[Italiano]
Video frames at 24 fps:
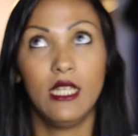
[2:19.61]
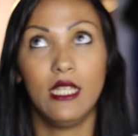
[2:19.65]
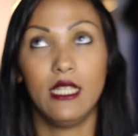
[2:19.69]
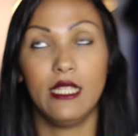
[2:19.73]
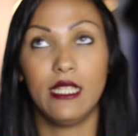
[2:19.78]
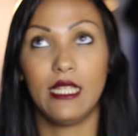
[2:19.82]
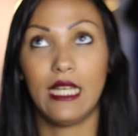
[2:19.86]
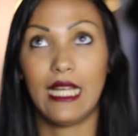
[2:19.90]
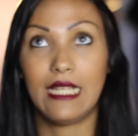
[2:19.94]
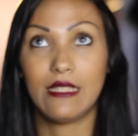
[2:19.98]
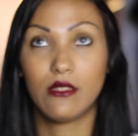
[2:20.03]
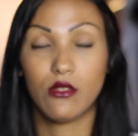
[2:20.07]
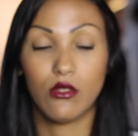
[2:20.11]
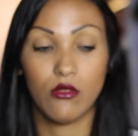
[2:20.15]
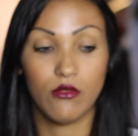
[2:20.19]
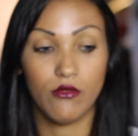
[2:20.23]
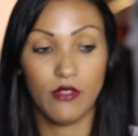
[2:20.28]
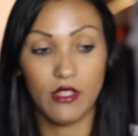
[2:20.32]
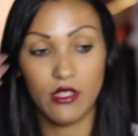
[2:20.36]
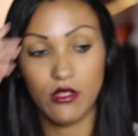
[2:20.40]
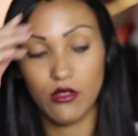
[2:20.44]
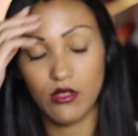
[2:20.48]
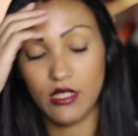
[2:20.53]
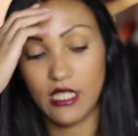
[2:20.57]
l'altro
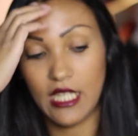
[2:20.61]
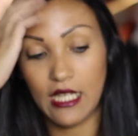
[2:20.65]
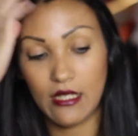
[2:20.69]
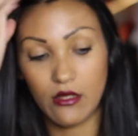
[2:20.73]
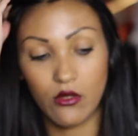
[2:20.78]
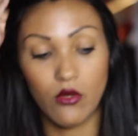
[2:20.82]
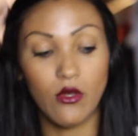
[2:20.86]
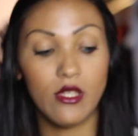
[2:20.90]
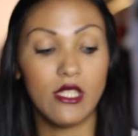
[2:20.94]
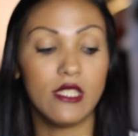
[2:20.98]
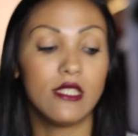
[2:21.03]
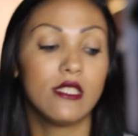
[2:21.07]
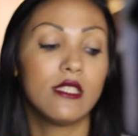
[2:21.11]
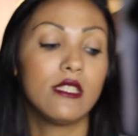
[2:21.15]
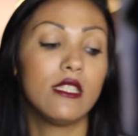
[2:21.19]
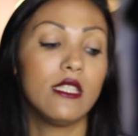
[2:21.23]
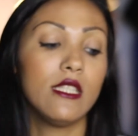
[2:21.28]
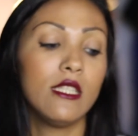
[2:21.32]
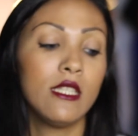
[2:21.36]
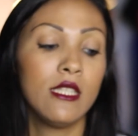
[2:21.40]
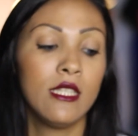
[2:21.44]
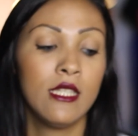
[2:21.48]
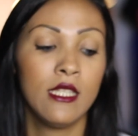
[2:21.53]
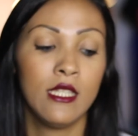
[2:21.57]
video di
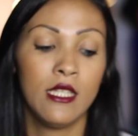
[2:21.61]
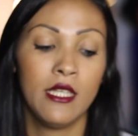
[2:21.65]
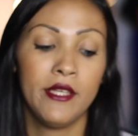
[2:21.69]
acquisti